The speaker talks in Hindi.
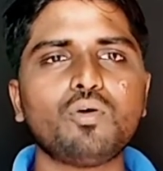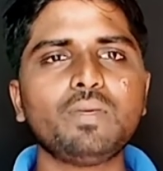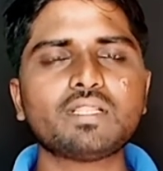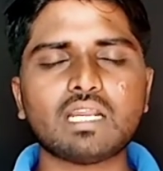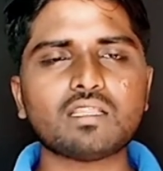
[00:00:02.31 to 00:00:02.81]

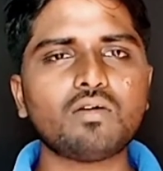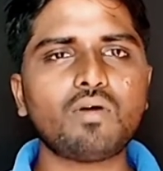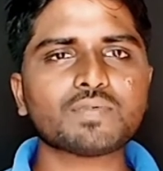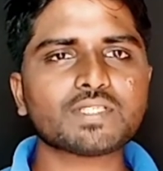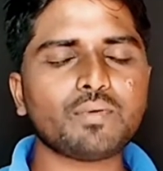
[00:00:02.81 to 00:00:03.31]
उम्मीद करता हूं
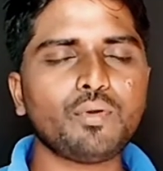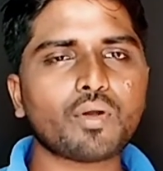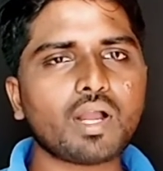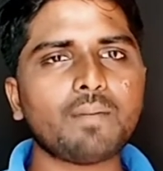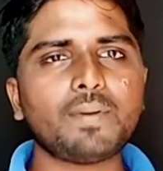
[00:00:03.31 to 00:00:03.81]
आप सभी
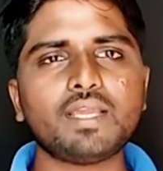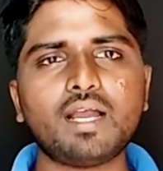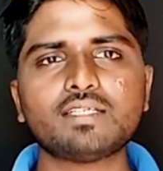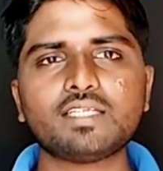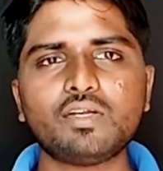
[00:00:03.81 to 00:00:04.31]
लोग काफ़ी
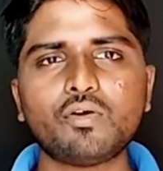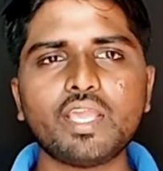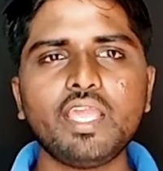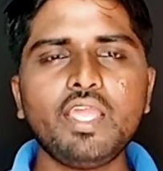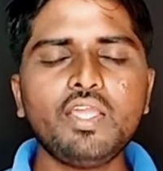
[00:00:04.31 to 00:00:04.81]
अच्छे होंगे